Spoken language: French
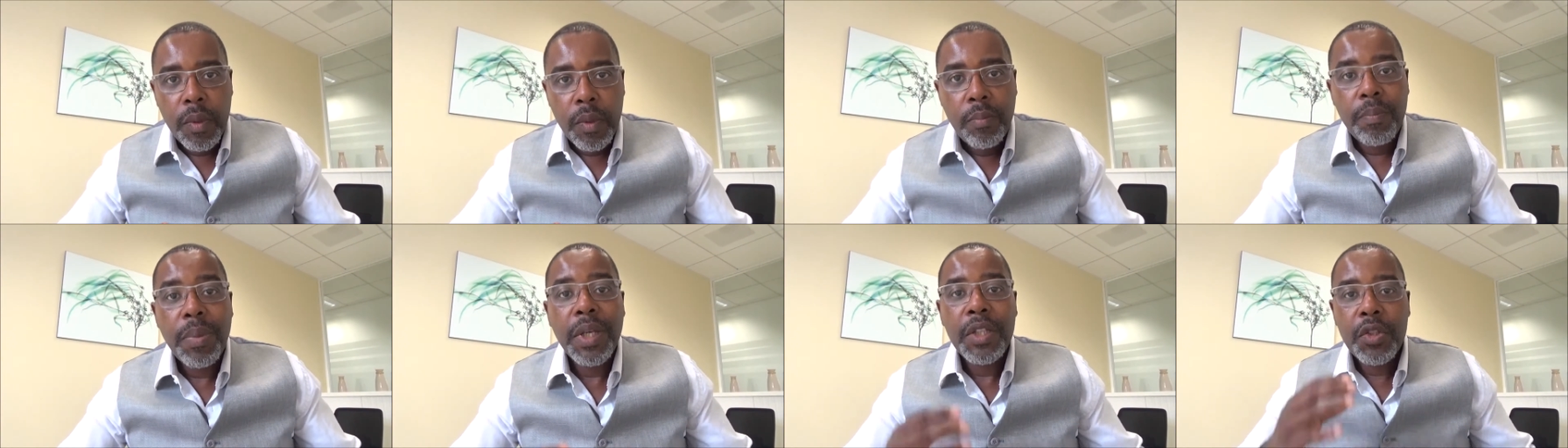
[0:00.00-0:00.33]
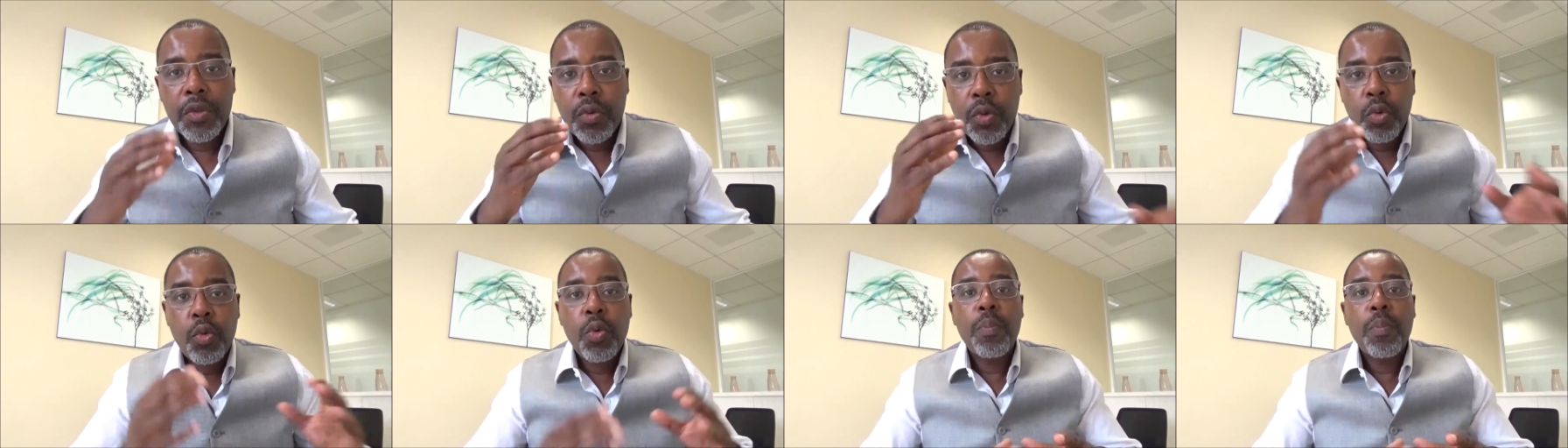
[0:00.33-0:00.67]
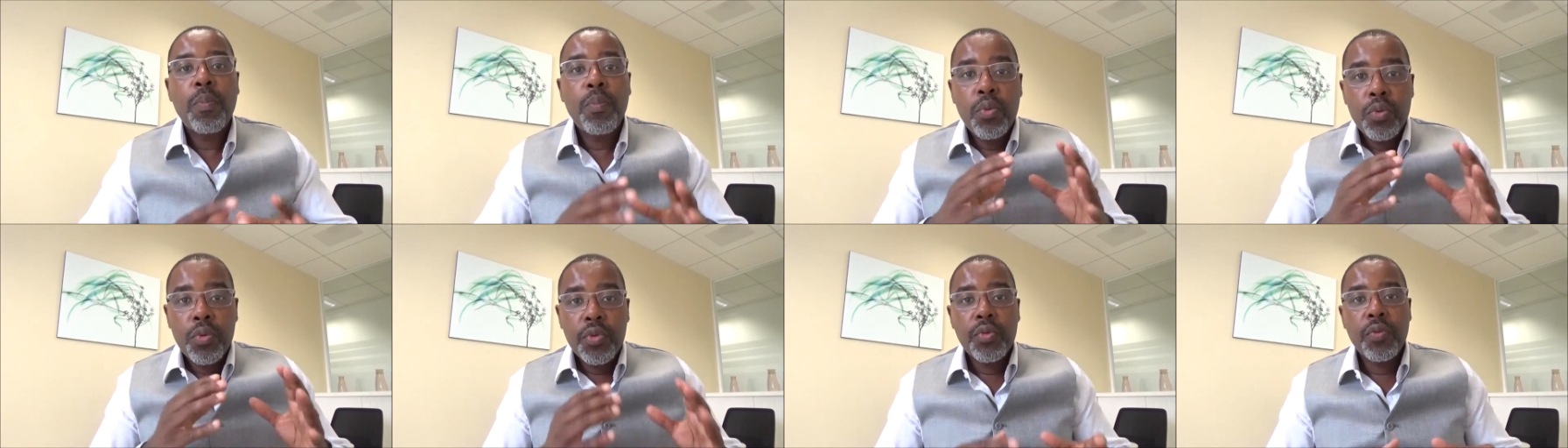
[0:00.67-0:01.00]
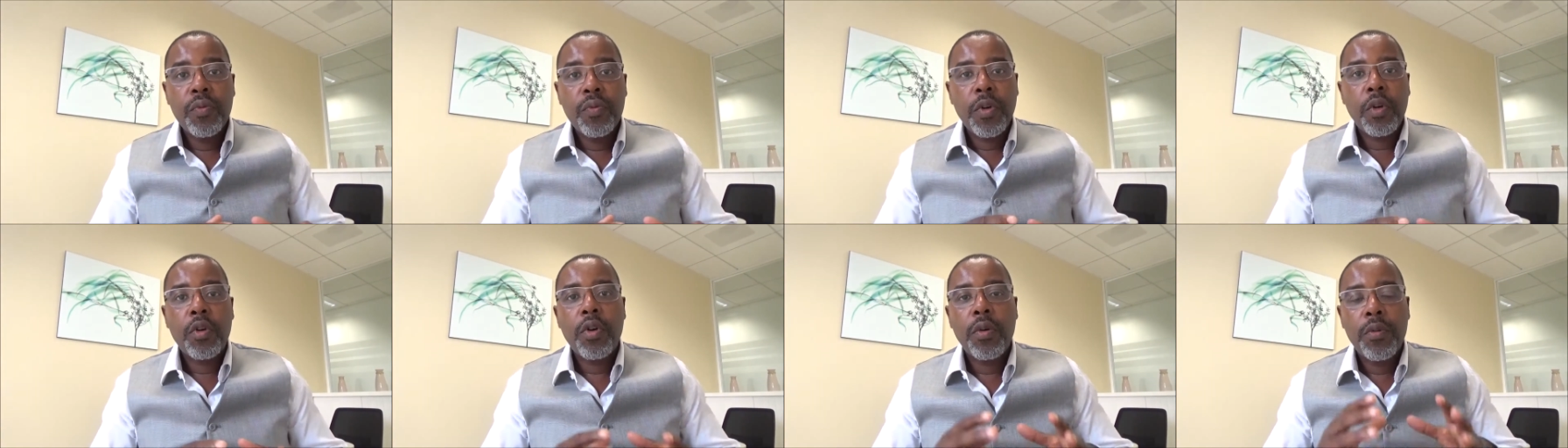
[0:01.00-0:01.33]
parce que le plus
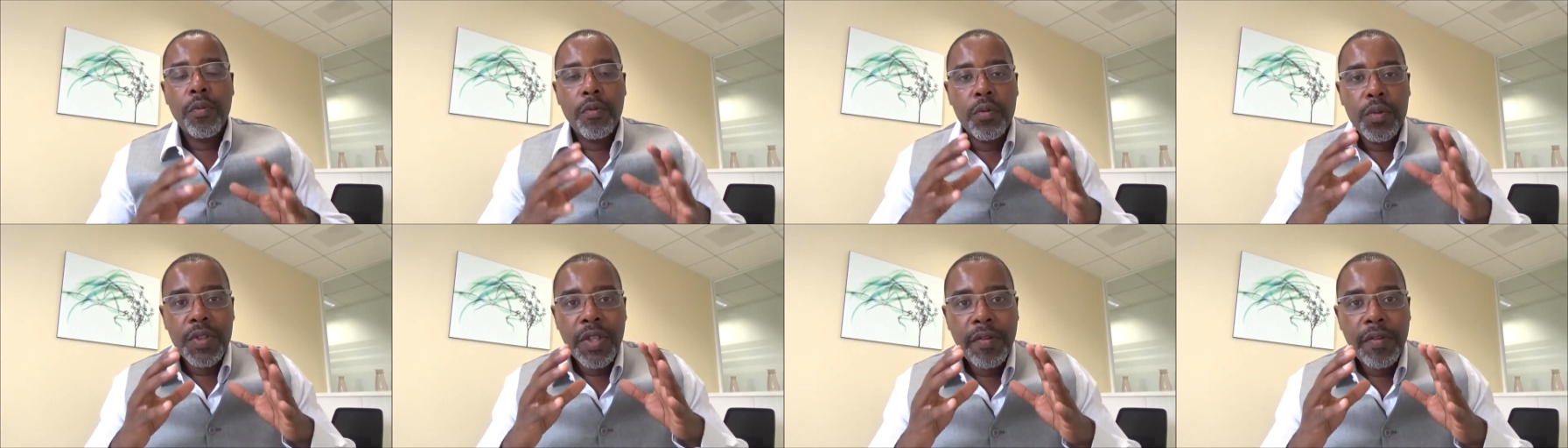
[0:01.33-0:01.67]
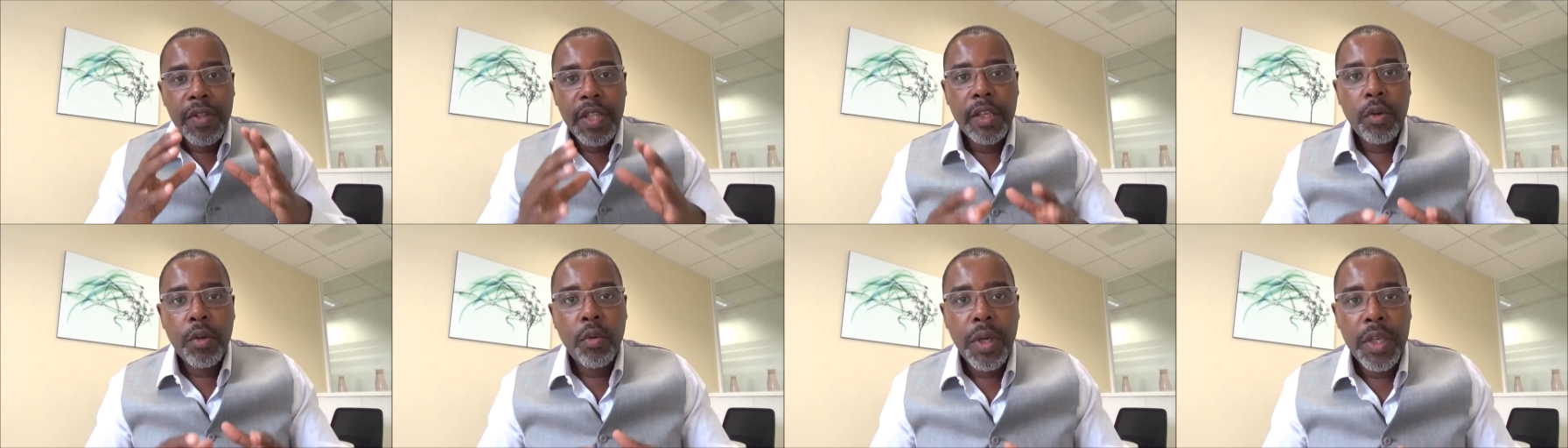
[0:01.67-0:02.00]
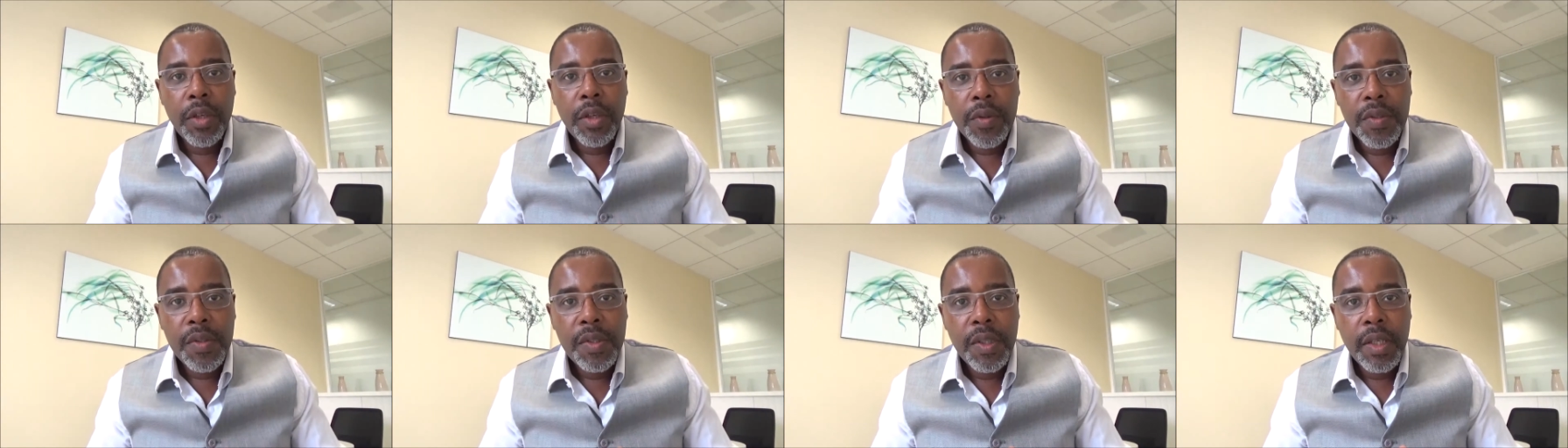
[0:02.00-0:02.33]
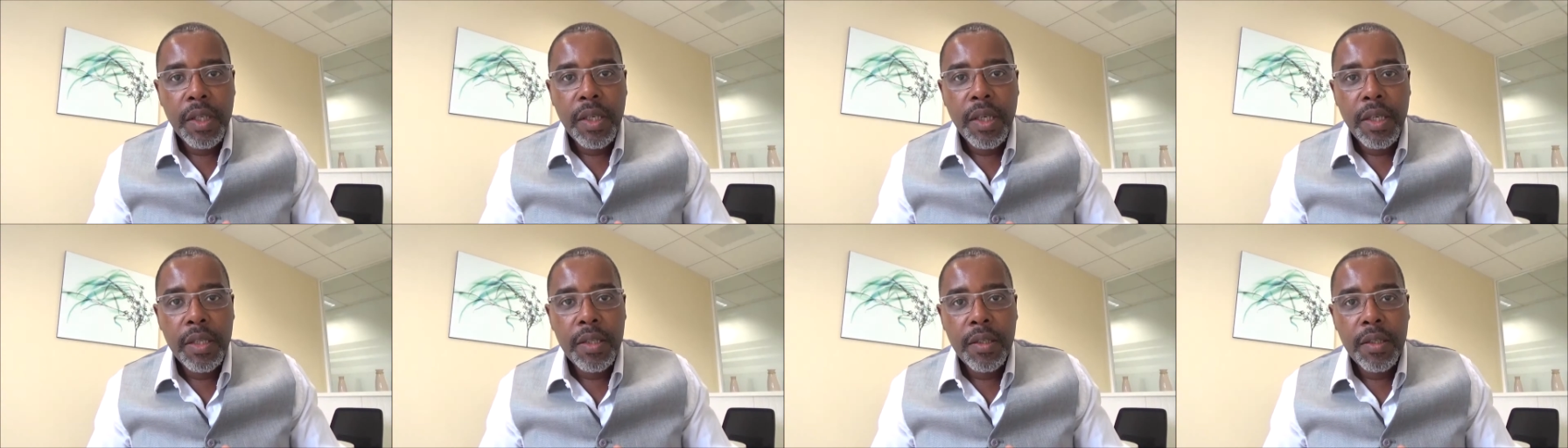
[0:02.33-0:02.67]
souvent, quand vous avez des croyances
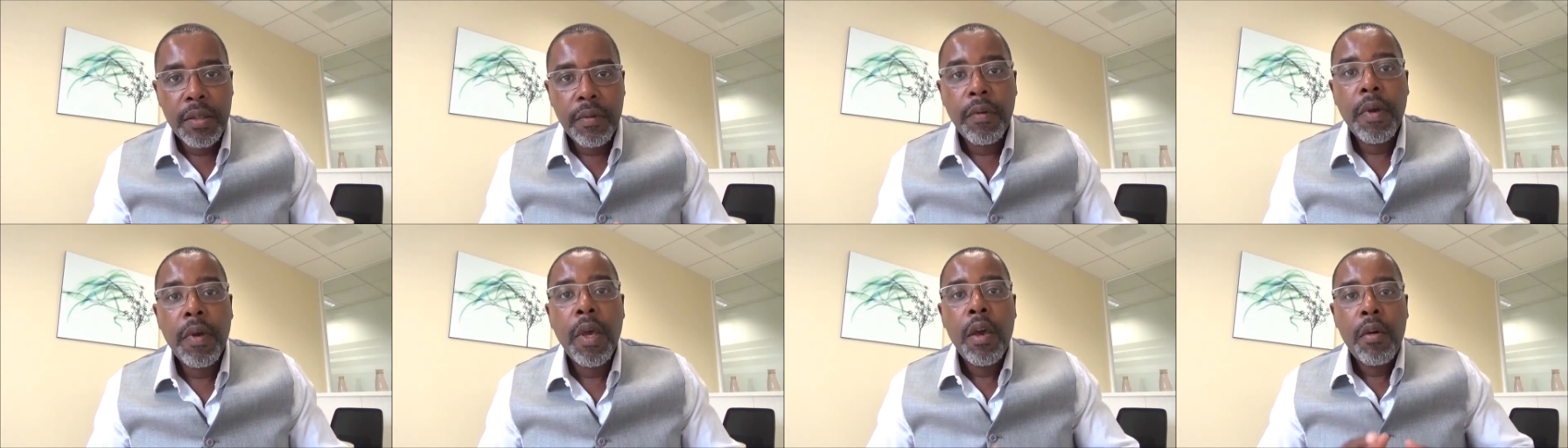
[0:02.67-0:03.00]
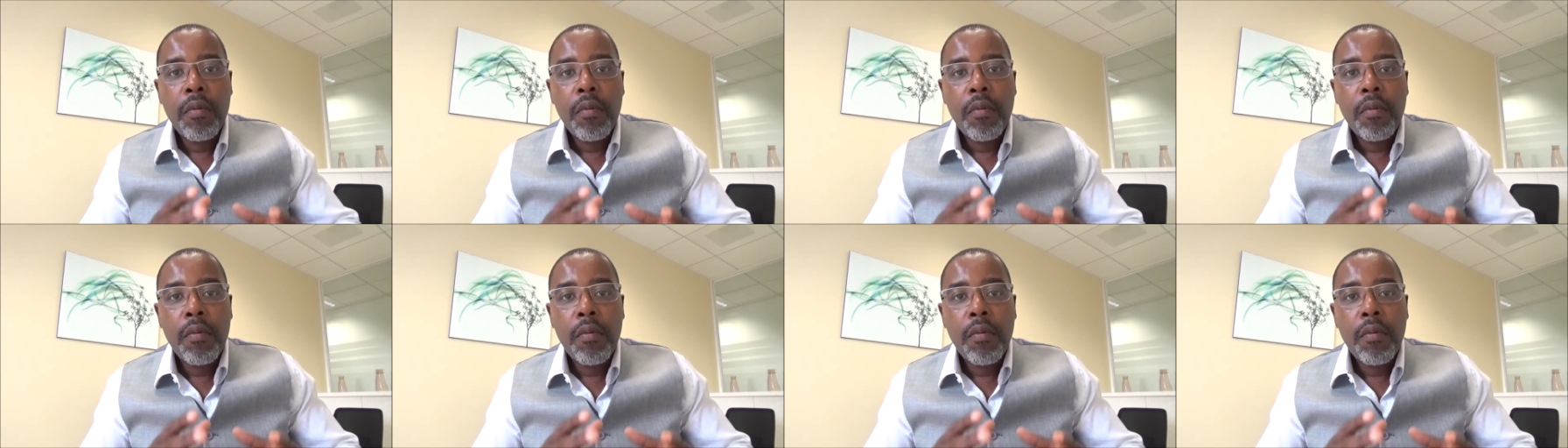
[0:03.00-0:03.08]
négatives,